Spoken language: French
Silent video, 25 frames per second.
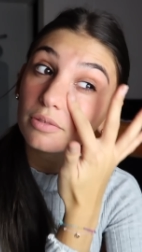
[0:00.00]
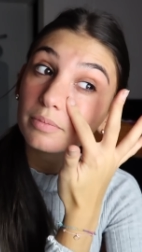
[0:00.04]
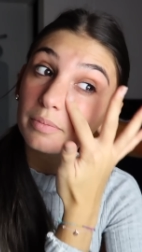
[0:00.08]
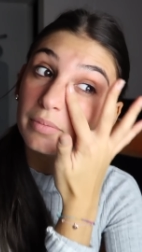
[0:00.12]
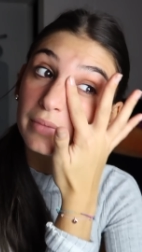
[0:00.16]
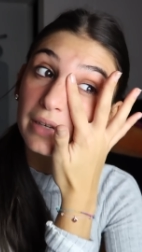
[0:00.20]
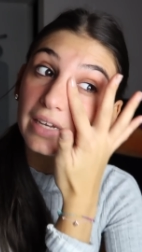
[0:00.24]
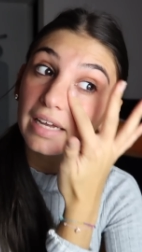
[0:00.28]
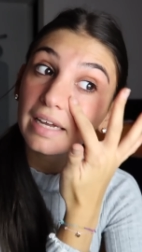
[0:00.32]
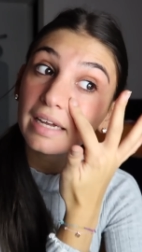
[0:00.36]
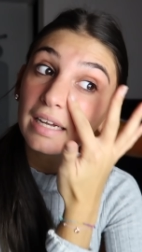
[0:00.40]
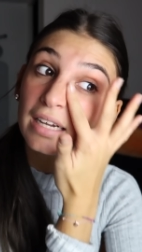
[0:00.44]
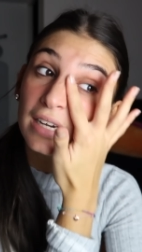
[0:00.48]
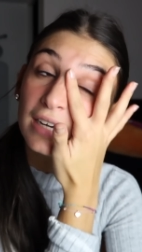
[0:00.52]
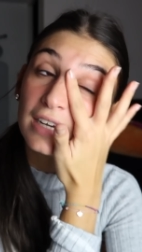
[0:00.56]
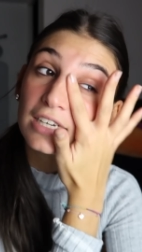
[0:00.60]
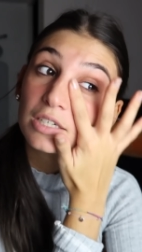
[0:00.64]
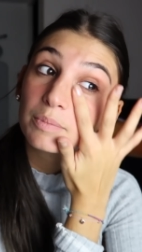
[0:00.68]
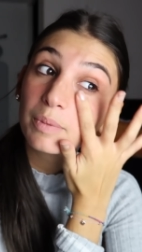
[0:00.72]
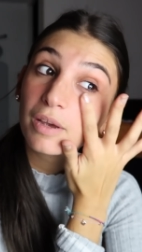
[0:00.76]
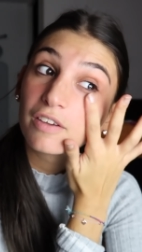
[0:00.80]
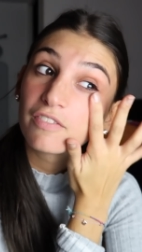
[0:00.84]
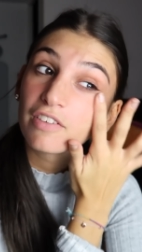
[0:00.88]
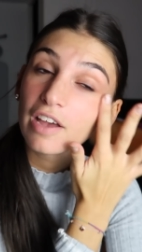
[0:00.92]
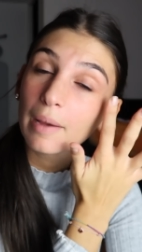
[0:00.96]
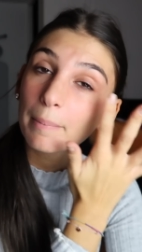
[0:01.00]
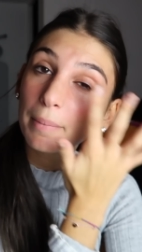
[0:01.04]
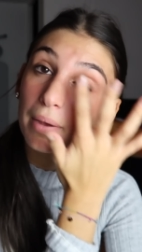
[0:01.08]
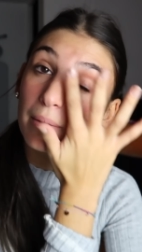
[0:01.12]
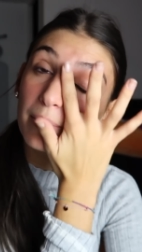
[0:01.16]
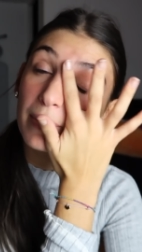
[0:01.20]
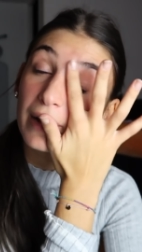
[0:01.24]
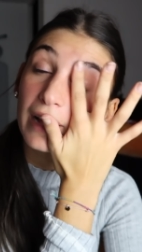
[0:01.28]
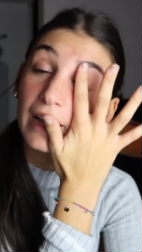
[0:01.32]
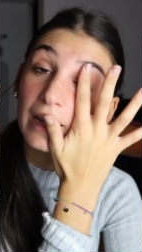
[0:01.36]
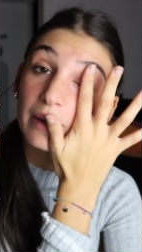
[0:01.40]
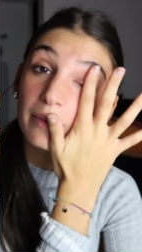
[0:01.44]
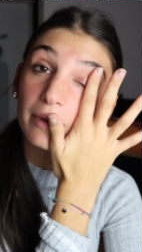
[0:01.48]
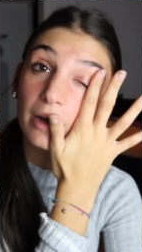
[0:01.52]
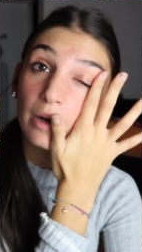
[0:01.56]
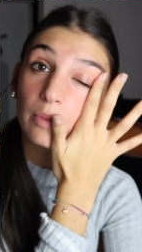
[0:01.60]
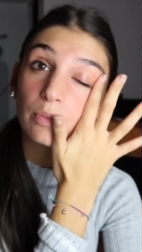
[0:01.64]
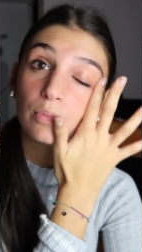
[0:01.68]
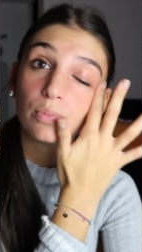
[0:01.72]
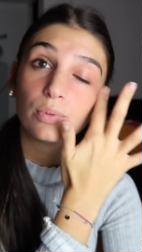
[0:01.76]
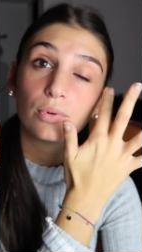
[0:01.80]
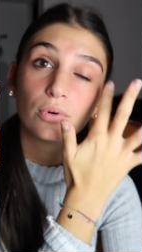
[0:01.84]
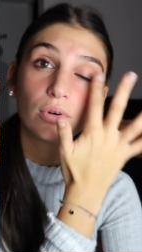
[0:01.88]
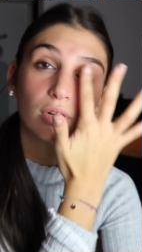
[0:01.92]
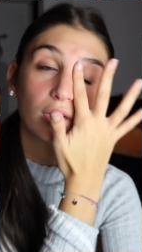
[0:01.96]
Mais je préfère préparer ma
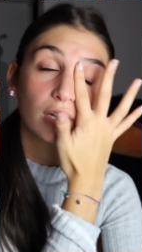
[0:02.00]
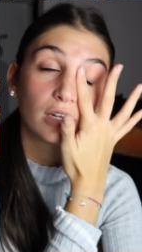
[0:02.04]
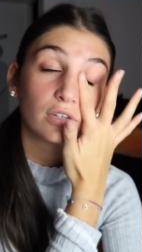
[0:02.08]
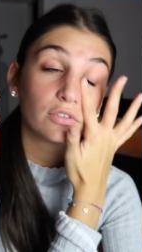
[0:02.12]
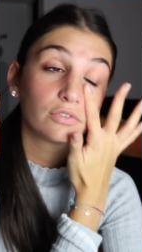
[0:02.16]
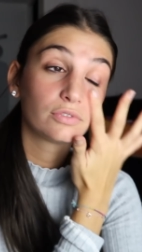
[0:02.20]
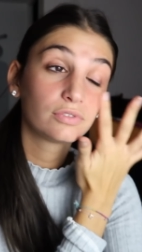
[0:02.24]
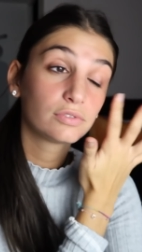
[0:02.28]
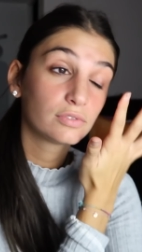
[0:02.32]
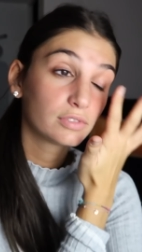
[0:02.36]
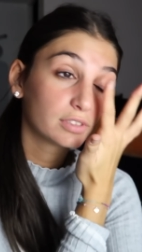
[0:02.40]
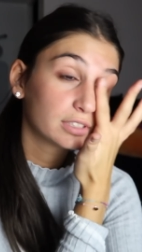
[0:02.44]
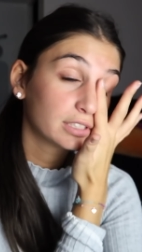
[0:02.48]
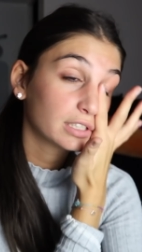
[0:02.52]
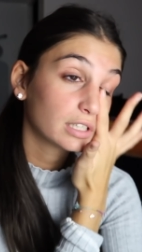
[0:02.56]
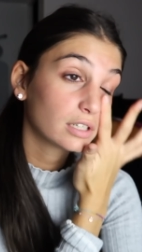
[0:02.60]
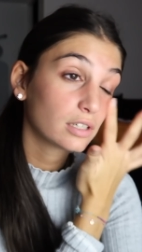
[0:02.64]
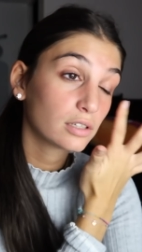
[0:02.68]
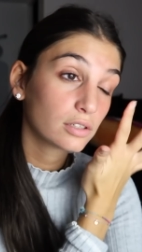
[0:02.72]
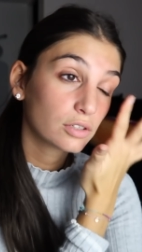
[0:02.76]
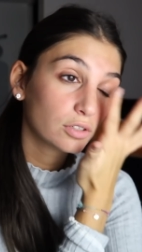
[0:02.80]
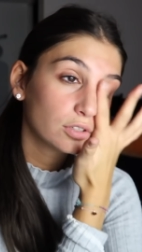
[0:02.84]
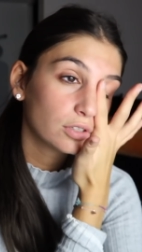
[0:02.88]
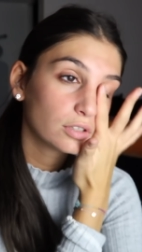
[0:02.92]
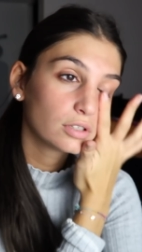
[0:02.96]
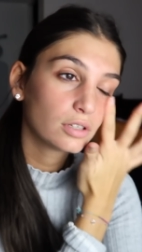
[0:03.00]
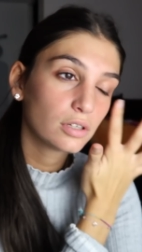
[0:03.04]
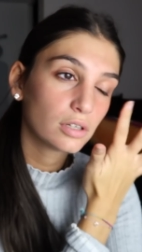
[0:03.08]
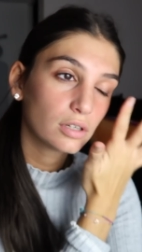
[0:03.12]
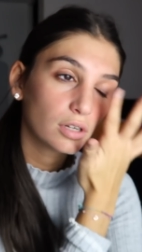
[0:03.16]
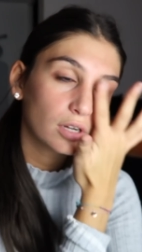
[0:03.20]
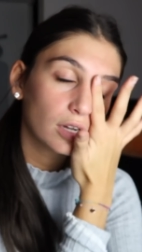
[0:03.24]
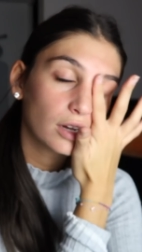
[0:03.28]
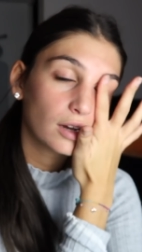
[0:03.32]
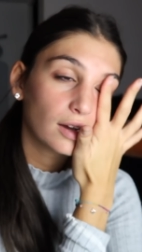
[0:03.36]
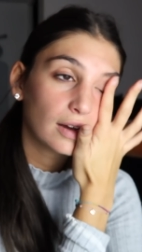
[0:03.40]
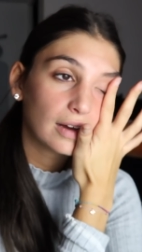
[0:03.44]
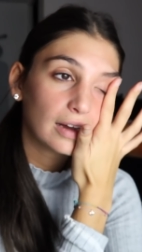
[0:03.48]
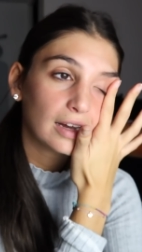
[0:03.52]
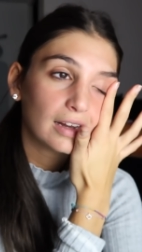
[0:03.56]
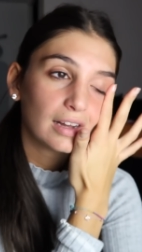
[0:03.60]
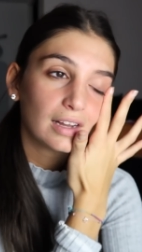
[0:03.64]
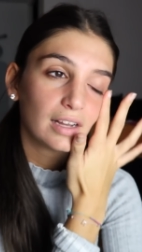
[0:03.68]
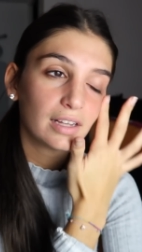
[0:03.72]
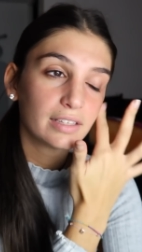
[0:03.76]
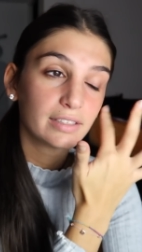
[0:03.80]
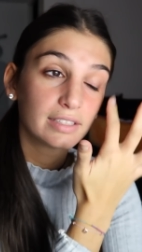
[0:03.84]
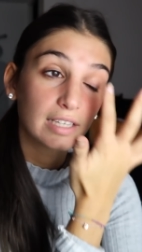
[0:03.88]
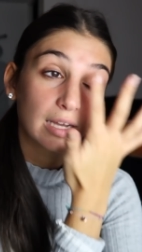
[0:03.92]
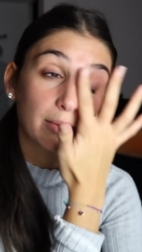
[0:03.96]
peau à un fond de teint que euh,
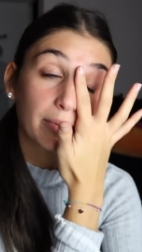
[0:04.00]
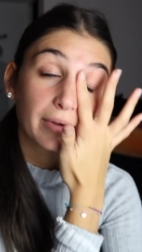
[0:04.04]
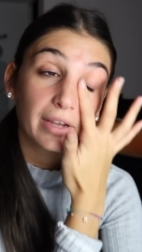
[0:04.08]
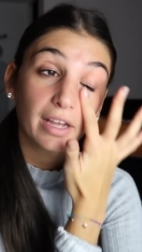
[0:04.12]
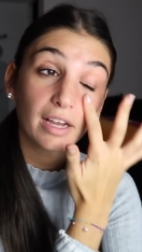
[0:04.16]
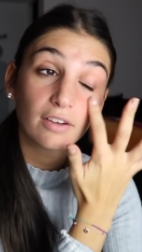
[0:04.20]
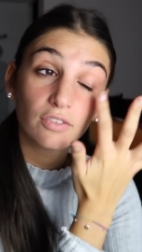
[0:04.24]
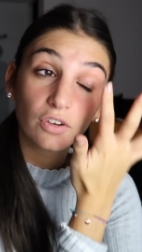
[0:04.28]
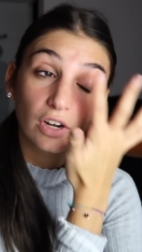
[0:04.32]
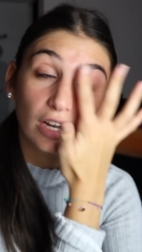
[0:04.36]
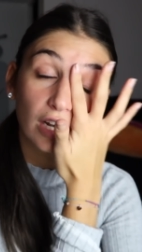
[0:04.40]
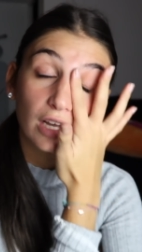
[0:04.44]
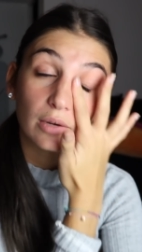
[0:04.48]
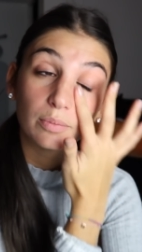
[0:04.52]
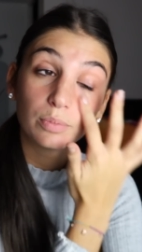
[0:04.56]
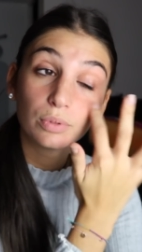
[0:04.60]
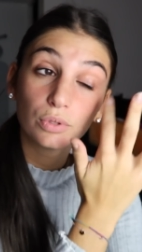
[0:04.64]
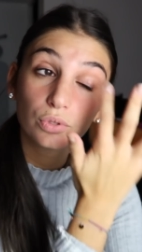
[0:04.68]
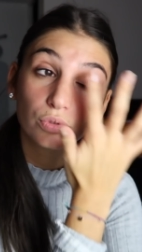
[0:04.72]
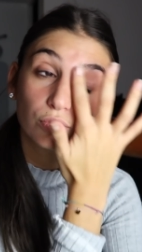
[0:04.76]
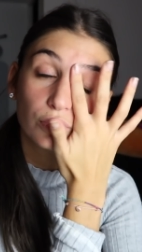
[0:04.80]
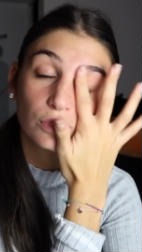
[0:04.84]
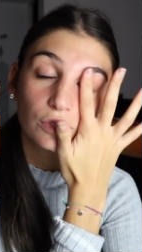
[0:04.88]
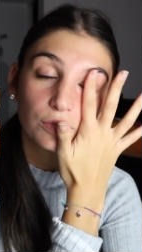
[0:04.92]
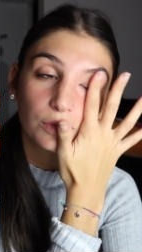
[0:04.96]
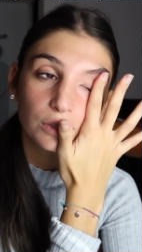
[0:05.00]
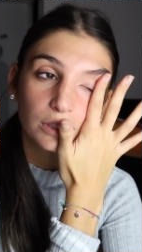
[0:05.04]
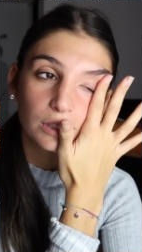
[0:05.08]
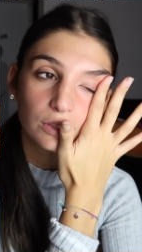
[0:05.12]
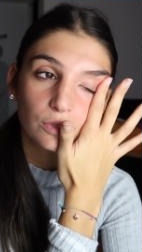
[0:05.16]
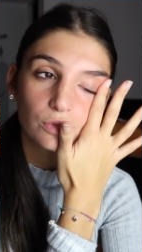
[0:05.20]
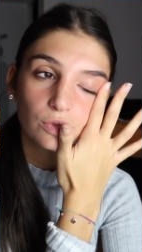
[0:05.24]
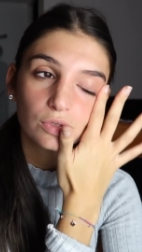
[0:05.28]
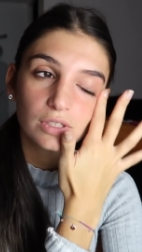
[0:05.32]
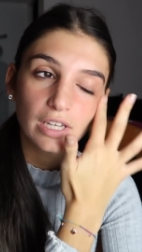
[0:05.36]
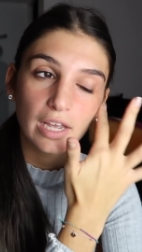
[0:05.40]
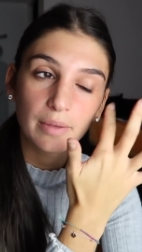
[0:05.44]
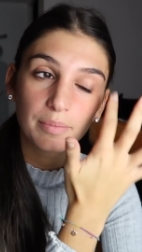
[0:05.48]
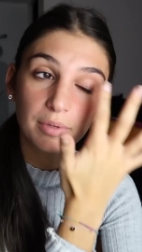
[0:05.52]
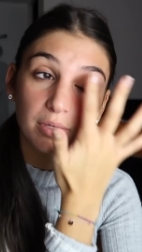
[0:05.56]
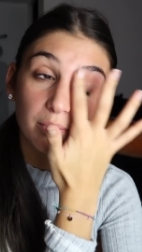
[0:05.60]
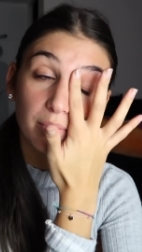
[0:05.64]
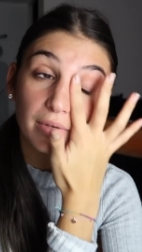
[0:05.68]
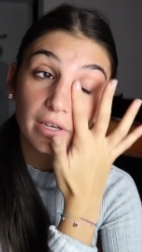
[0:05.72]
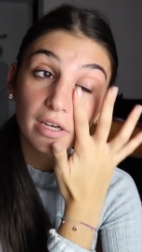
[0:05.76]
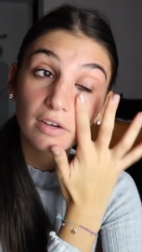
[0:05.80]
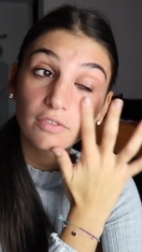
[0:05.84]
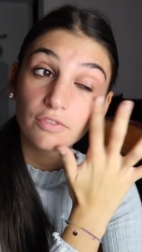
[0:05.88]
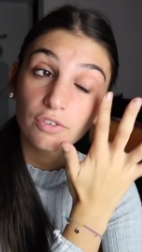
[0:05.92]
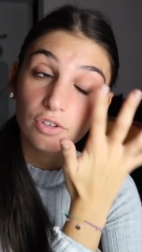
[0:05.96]
d'après avoir la peau toute tout
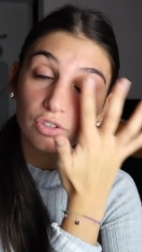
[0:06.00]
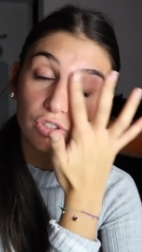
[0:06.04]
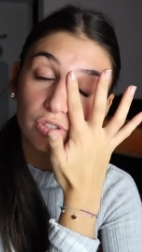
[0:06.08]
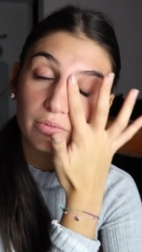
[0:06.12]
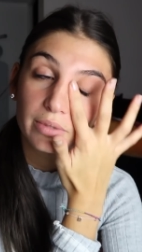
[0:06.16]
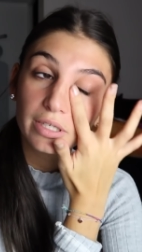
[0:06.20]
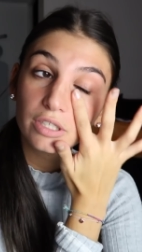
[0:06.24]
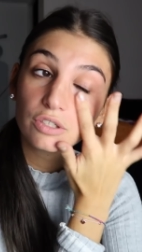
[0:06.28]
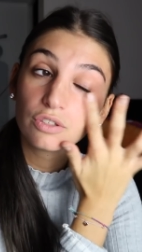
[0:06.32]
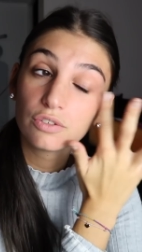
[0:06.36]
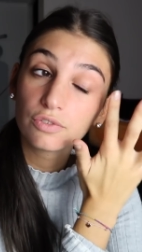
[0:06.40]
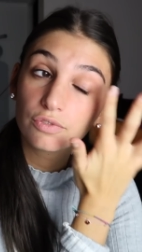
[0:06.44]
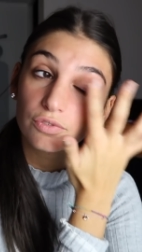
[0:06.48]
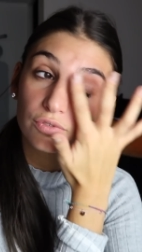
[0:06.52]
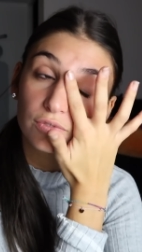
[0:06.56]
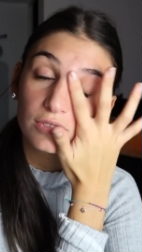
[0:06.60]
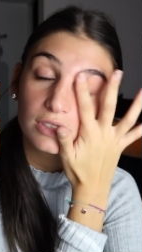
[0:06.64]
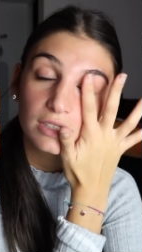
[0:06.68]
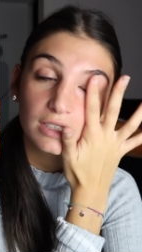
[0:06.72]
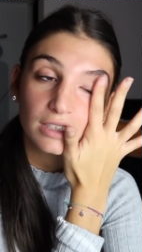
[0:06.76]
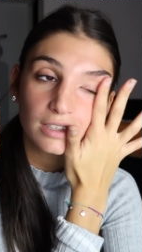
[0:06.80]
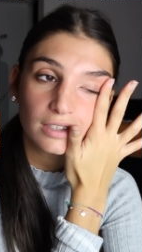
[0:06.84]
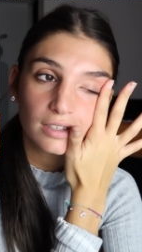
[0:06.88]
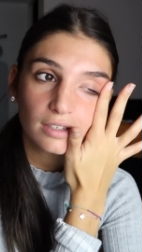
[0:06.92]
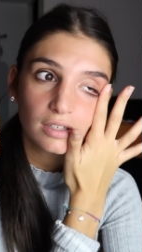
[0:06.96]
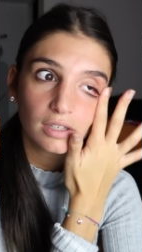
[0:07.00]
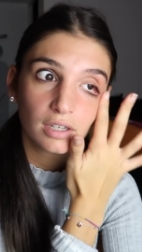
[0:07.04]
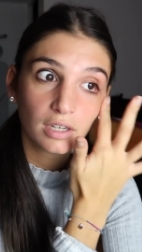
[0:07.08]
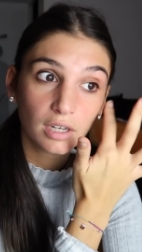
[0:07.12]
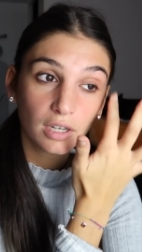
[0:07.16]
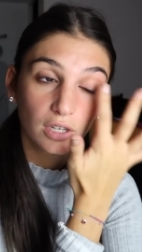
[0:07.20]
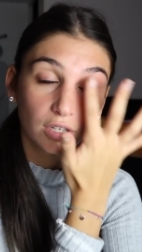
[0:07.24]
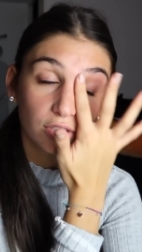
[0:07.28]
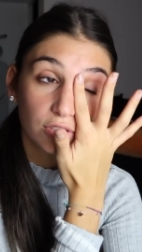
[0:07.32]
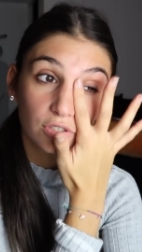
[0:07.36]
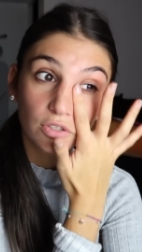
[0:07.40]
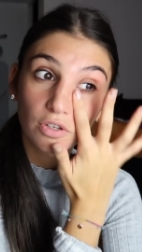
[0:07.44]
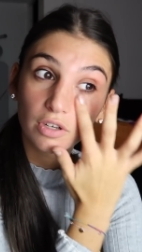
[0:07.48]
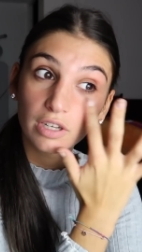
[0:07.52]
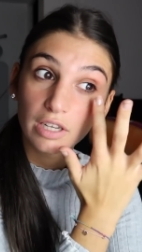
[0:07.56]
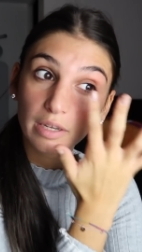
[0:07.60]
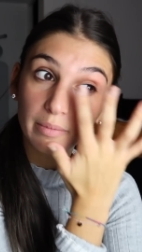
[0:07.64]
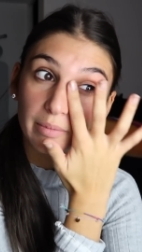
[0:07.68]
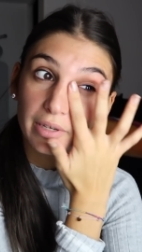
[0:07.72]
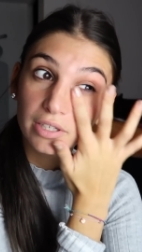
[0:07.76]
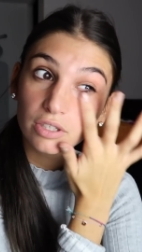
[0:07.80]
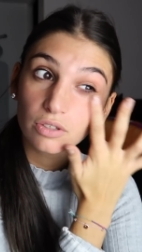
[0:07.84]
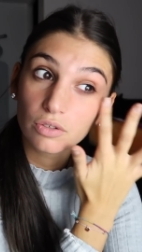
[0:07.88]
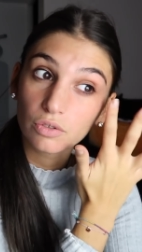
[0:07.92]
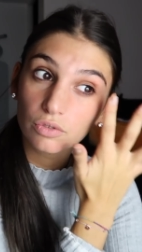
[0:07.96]
abîmée à force de mettre du fond de teint sans rien
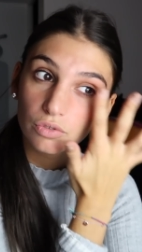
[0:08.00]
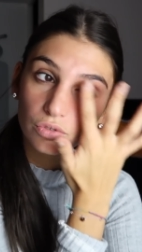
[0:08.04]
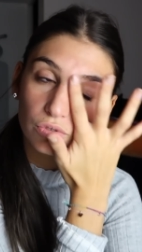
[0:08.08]
mettre en